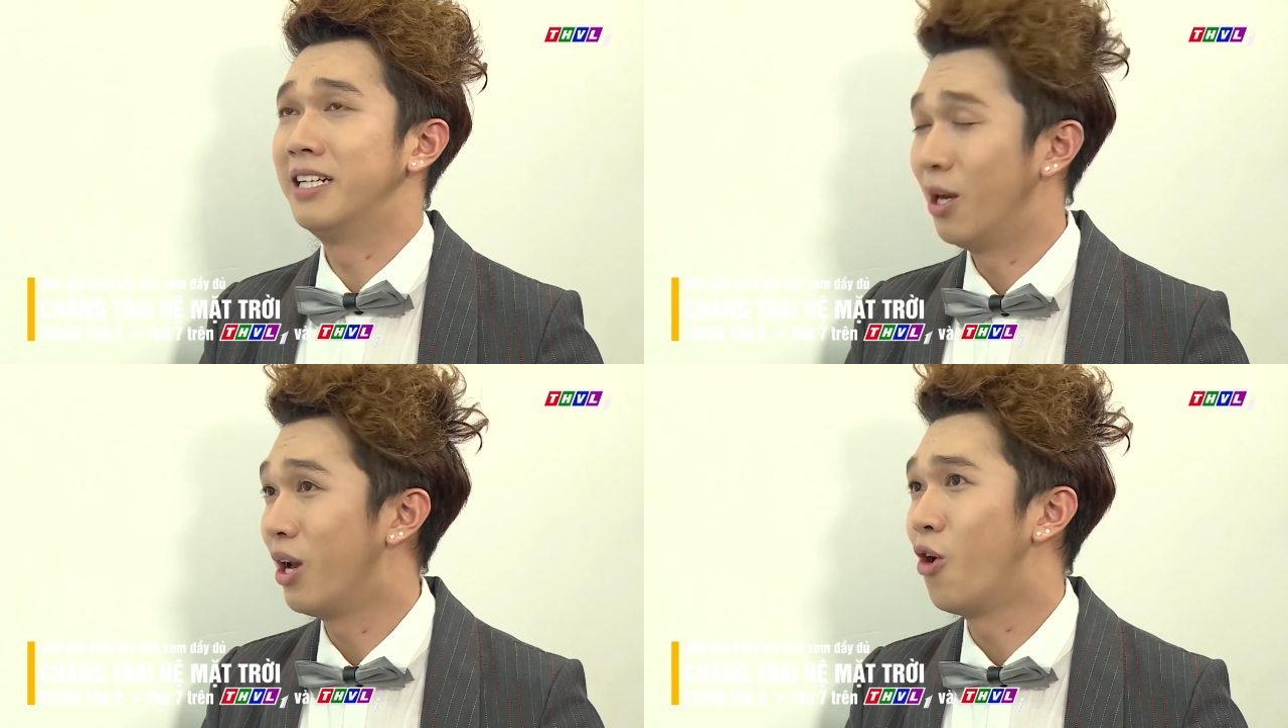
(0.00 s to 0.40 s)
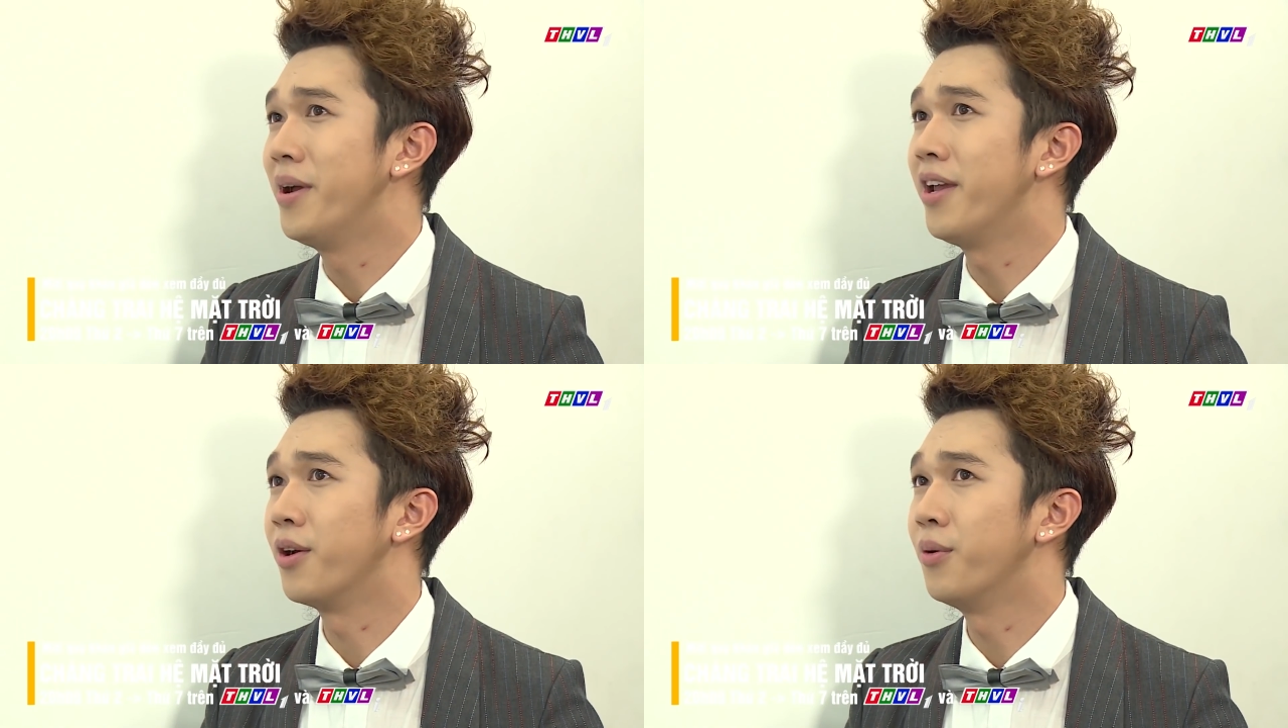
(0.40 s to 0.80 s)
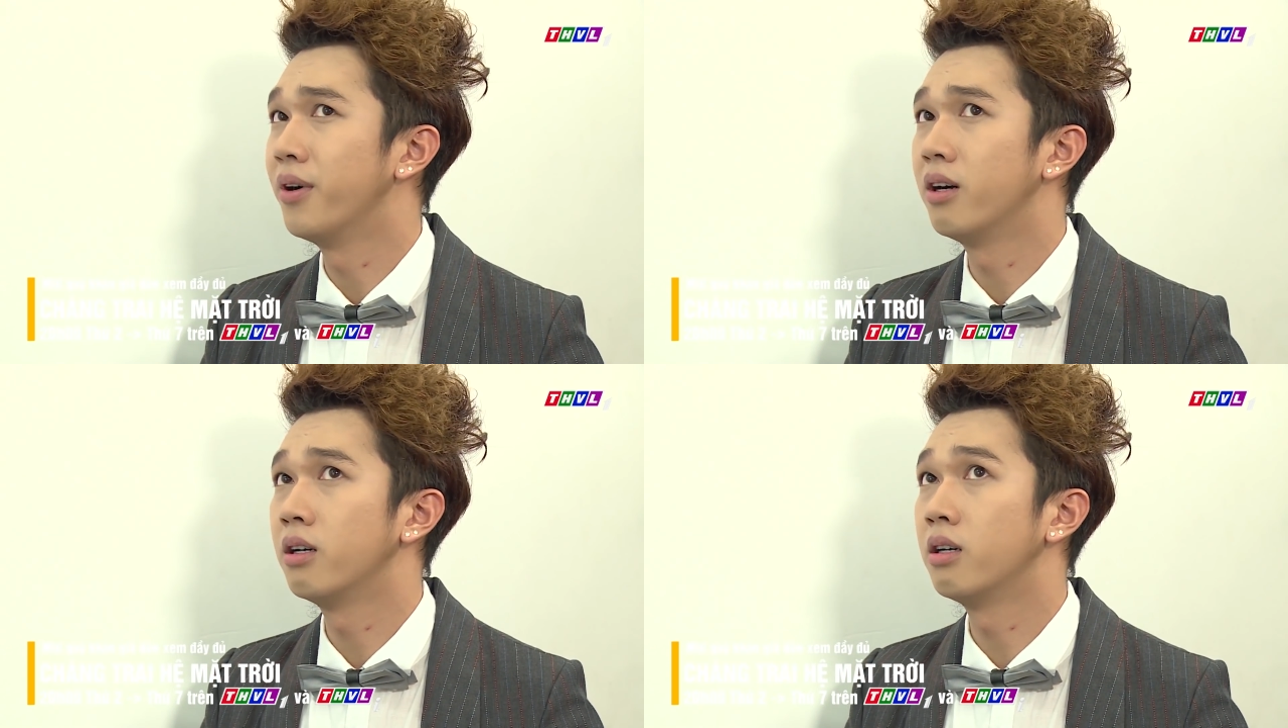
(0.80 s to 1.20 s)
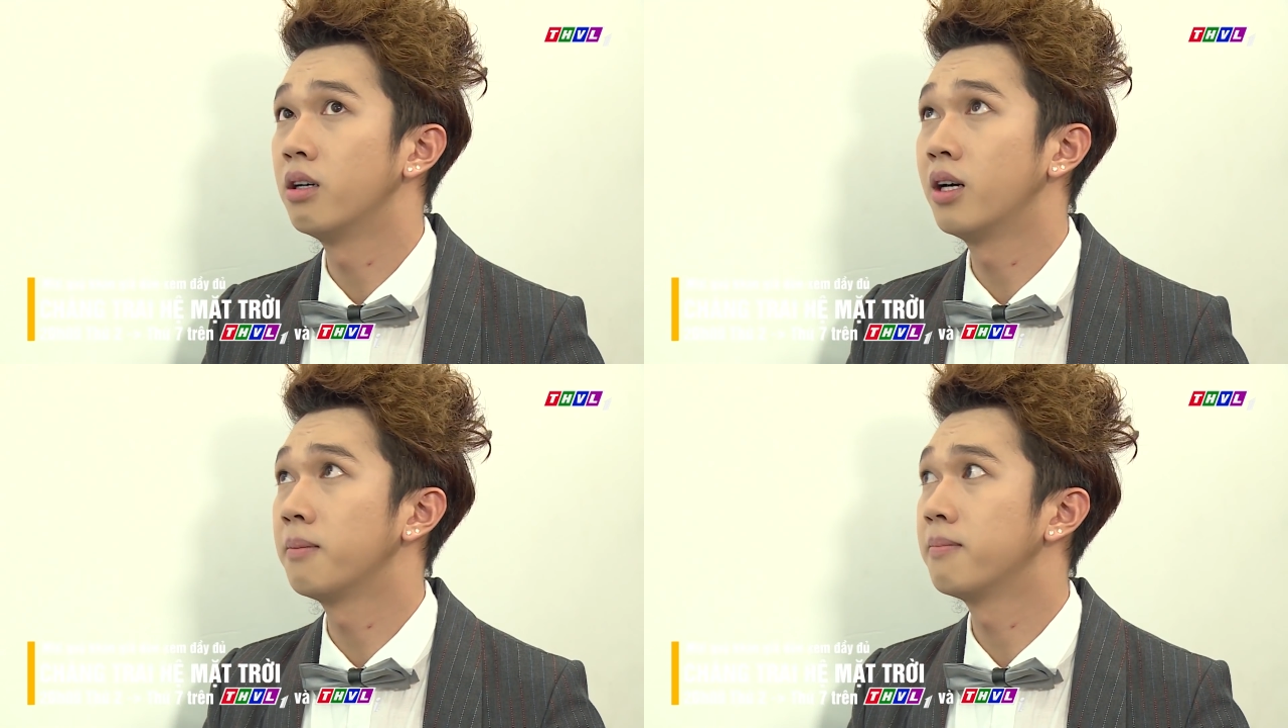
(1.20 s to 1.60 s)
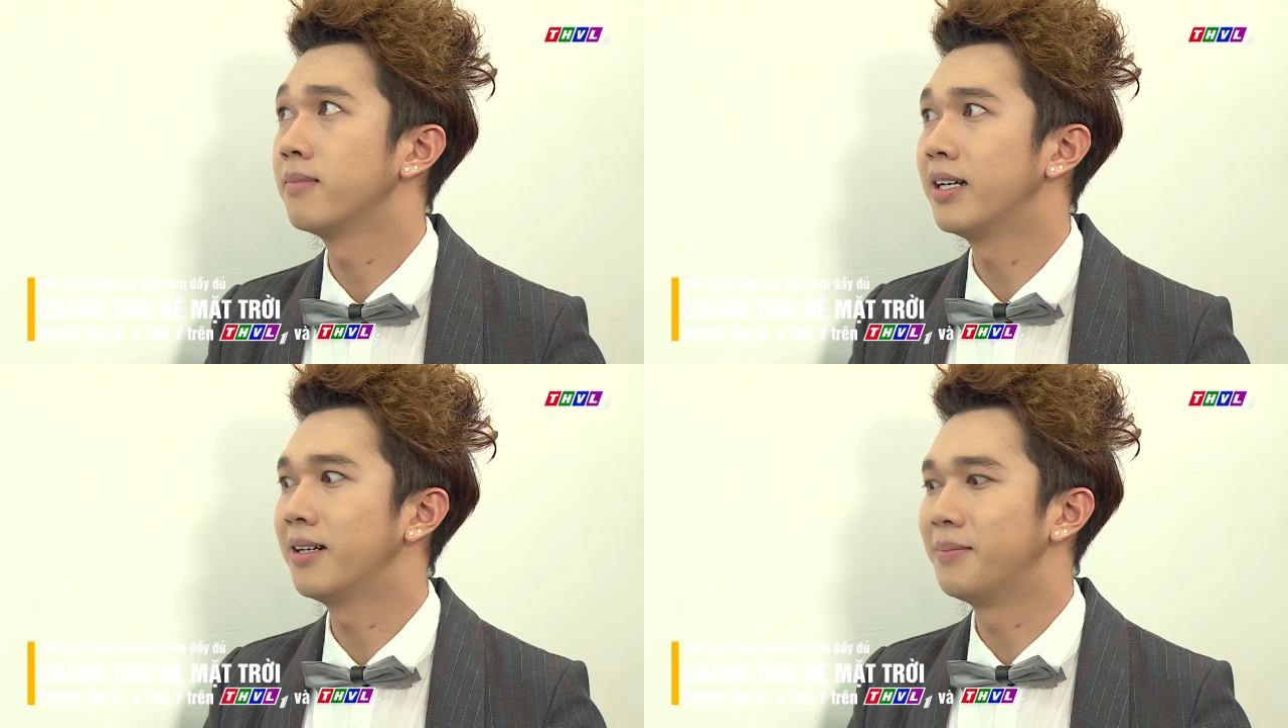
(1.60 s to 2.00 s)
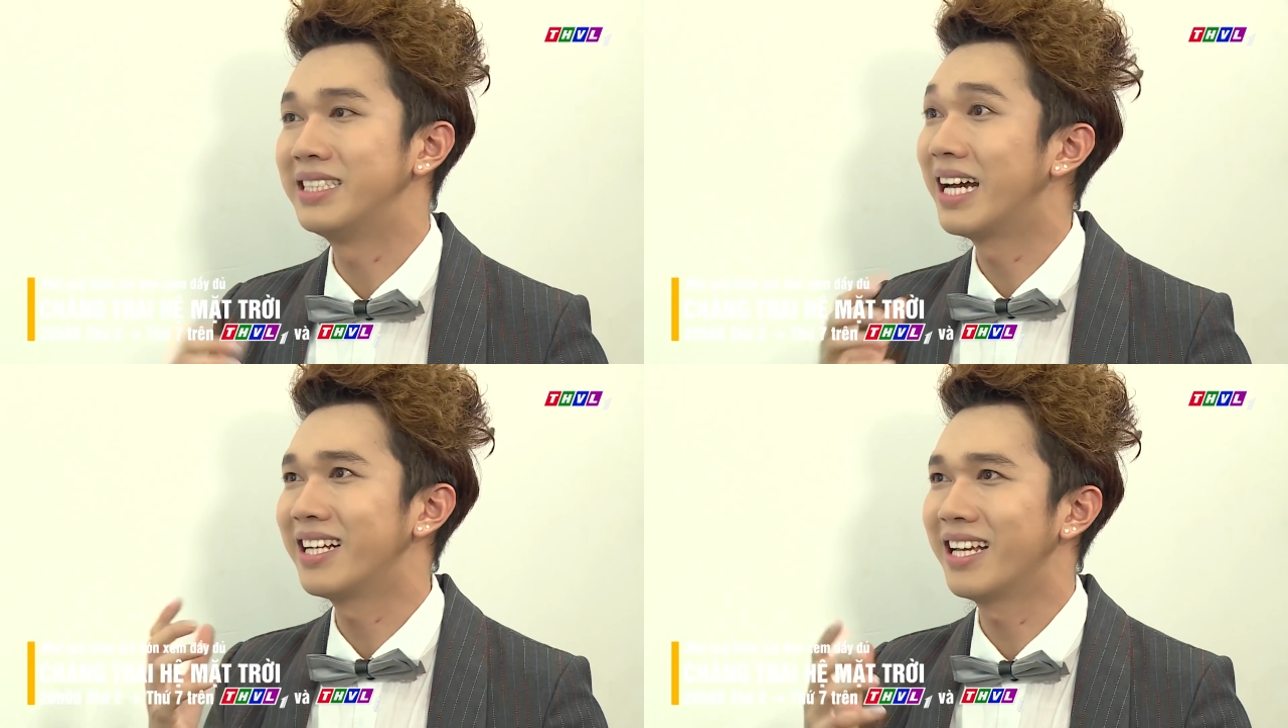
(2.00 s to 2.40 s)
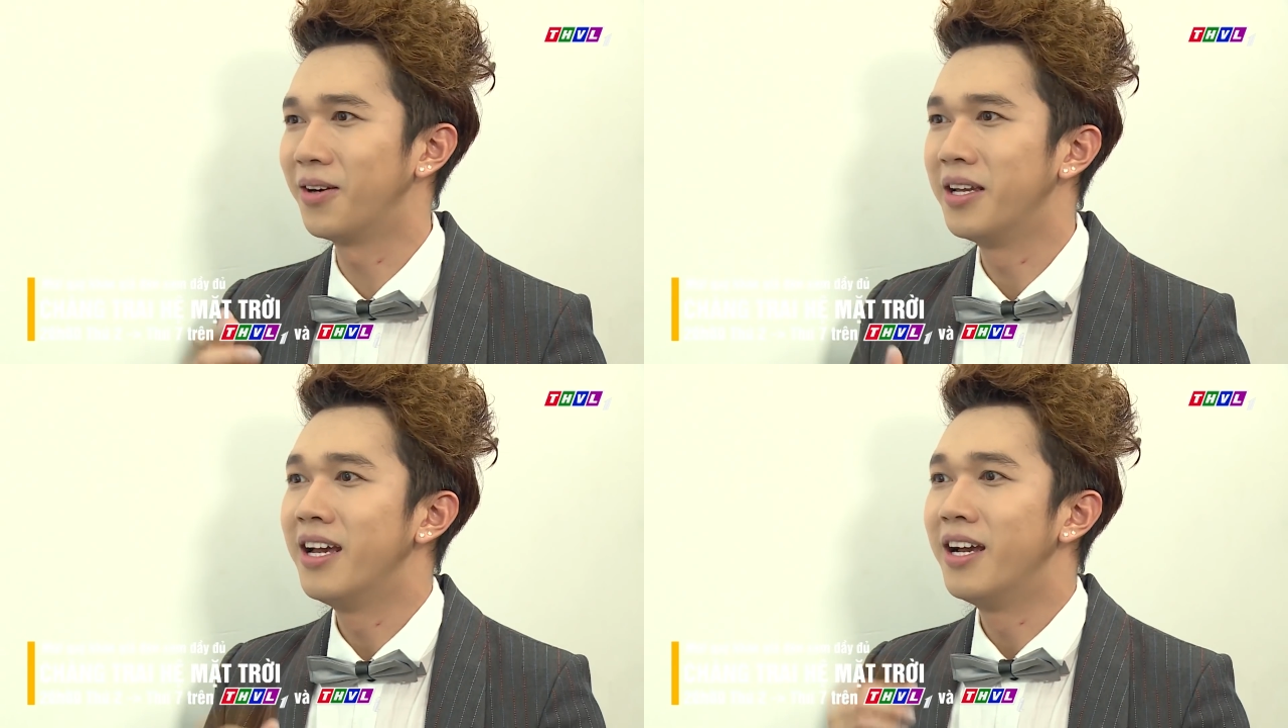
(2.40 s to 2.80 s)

lâu lâu mới hiểu. À, à, bị sai sai rồi,